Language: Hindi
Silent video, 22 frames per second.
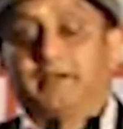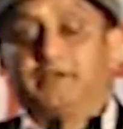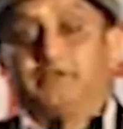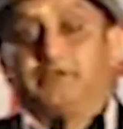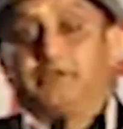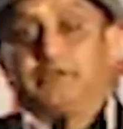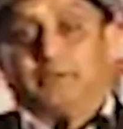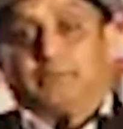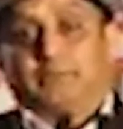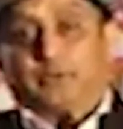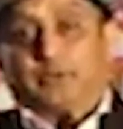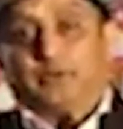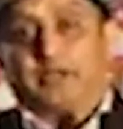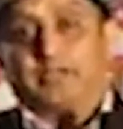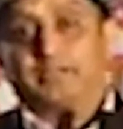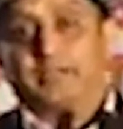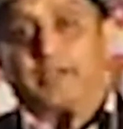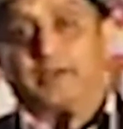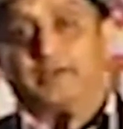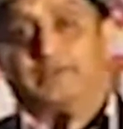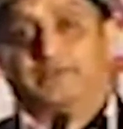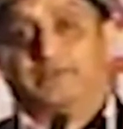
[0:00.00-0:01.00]
तो जब
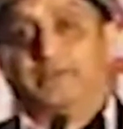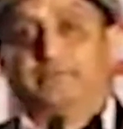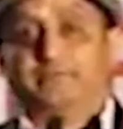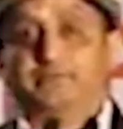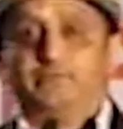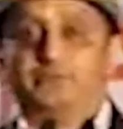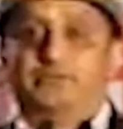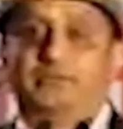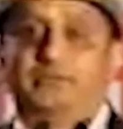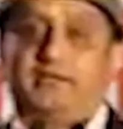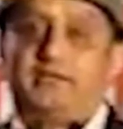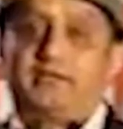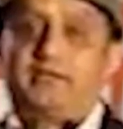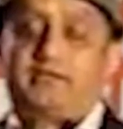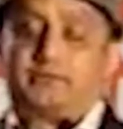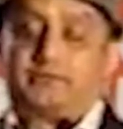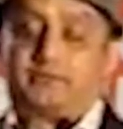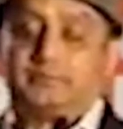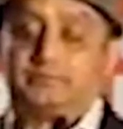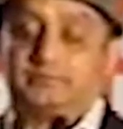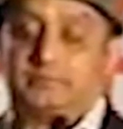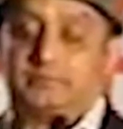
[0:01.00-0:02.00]
द्रोणाचार्य उससे पूछते हैं कि
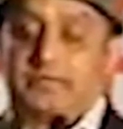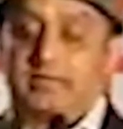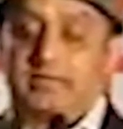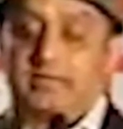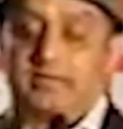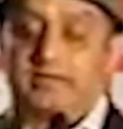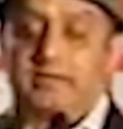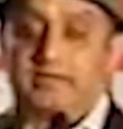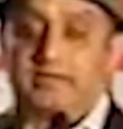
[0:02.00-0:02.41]
तुमने